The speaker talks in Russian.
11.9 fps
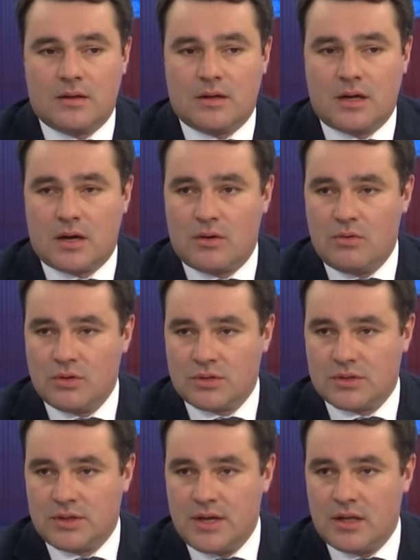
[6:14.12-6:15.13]

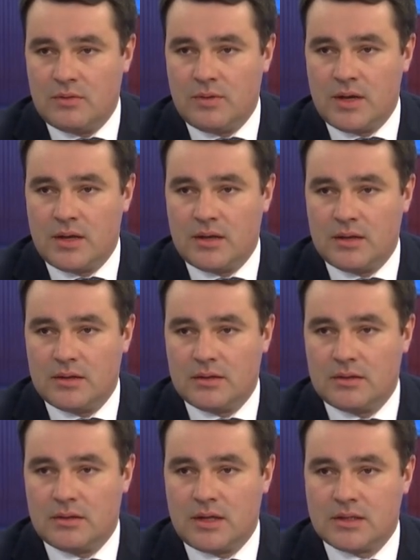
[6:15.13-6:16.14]
Харгос Гейтвей
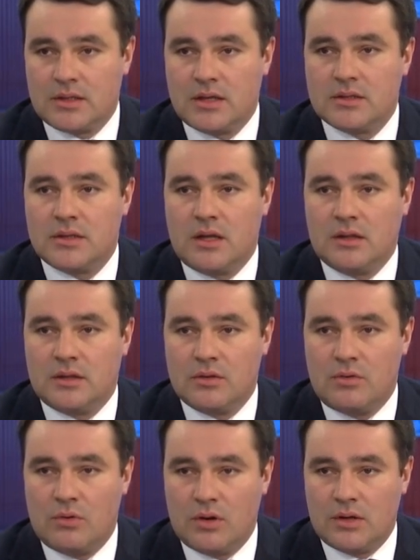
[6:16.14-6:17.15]
на станции
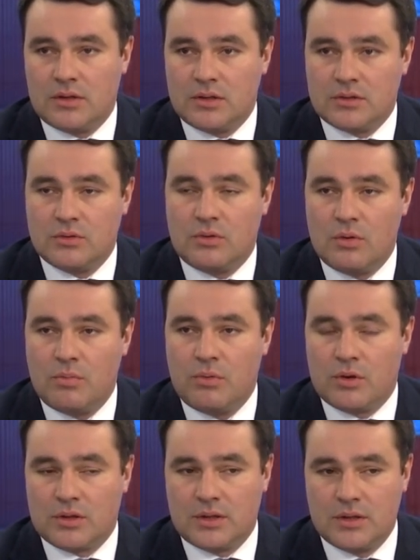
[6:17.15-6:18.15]
Алтенколь, это сухой
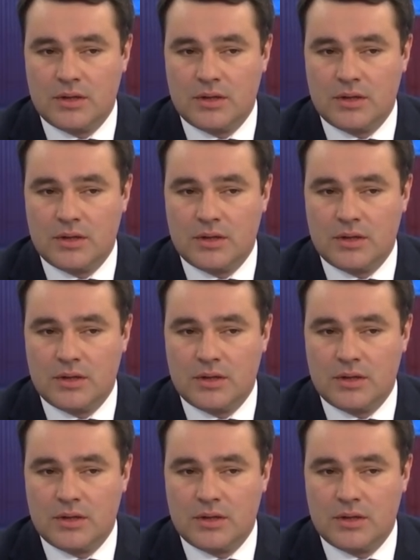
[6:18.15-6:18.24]
порт.